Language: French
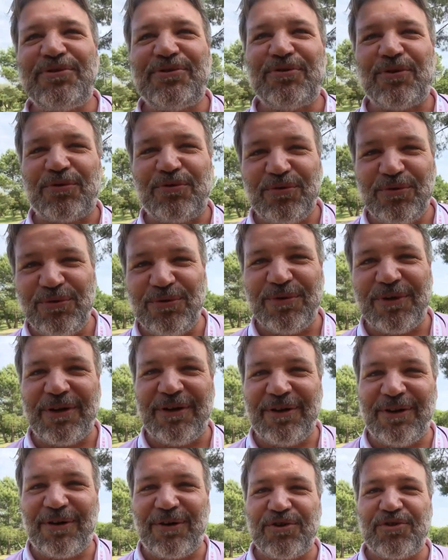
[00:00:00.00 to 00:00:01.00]
surtout
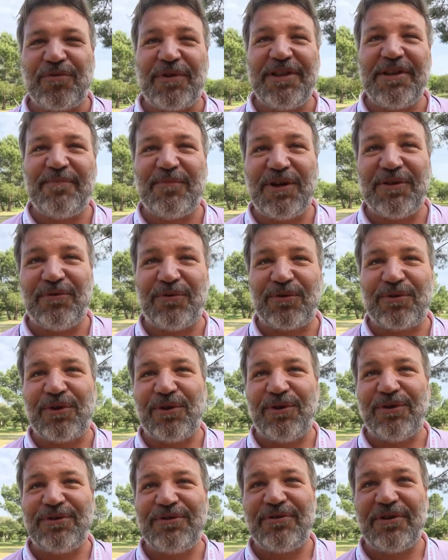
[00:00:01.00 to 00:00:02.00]
rejoignez-moi donc
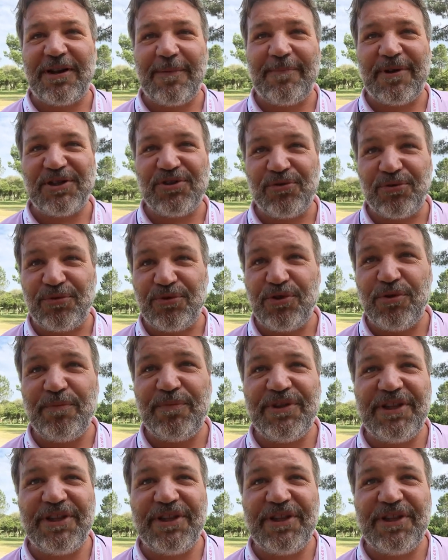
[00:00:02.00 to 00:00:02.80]
sur la page YouTube,